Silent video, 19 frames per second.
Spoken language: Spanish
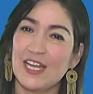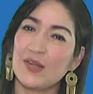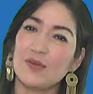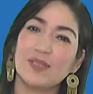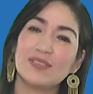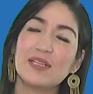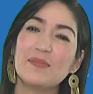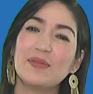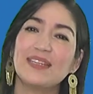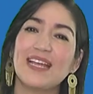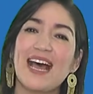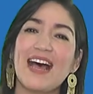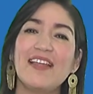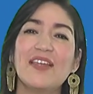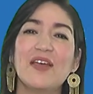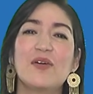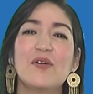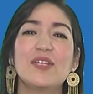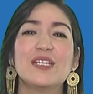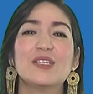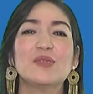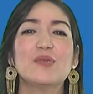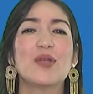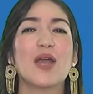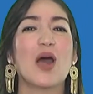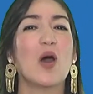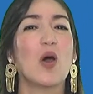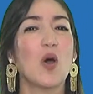Nuestra invitada de hoy es
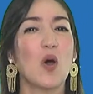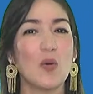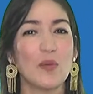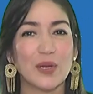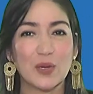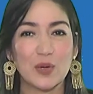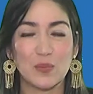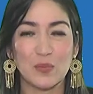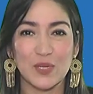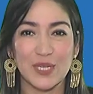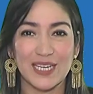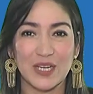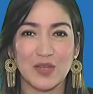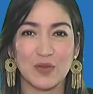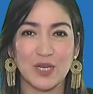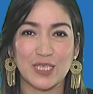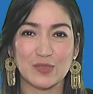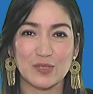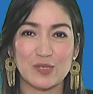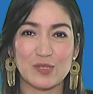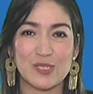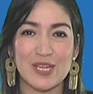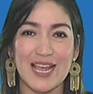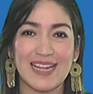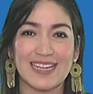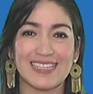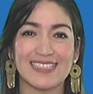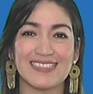una joven comunicadora
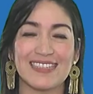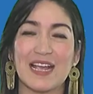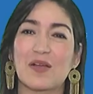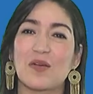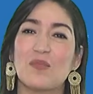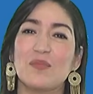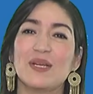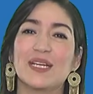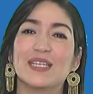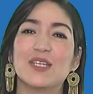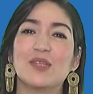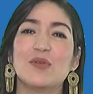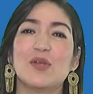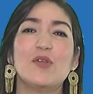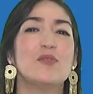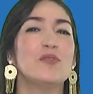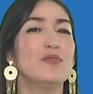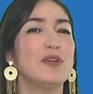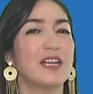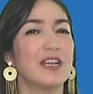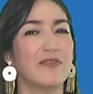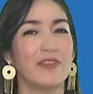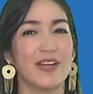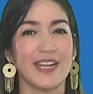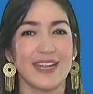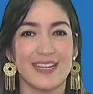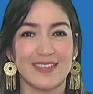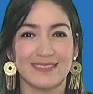social que se ha convertido en un
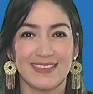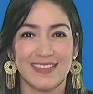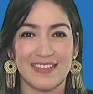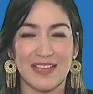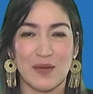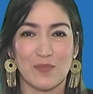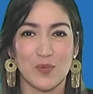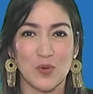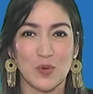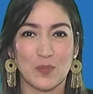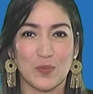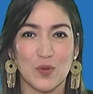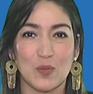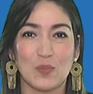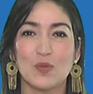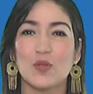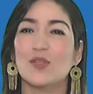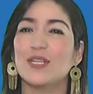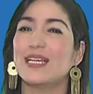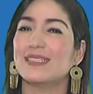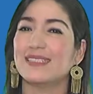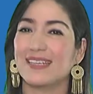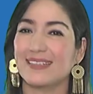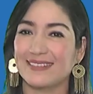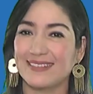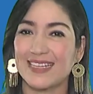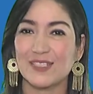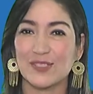referente de amor propio y
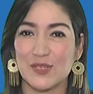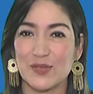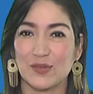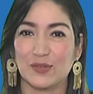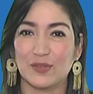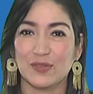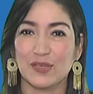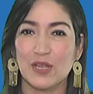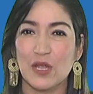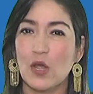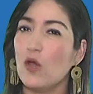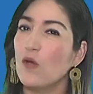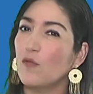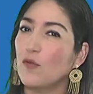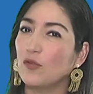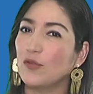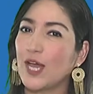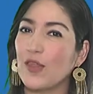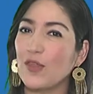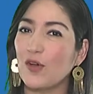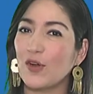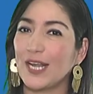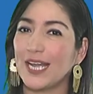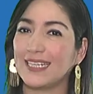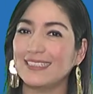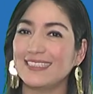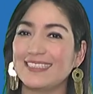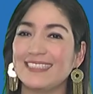aceptación,
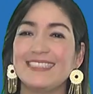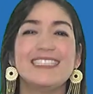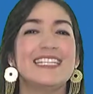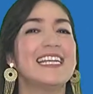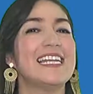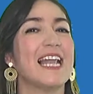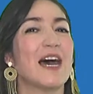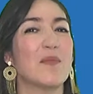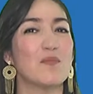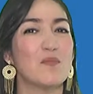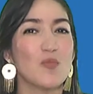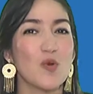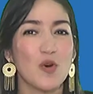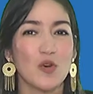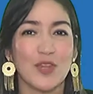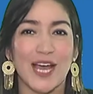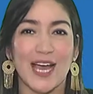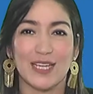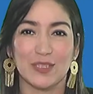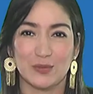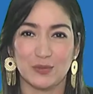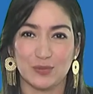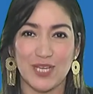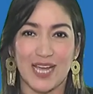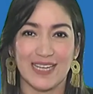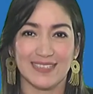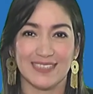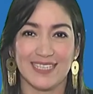fundadora de la moda a tu
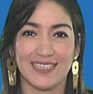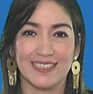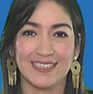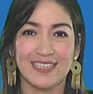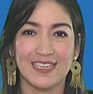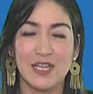talla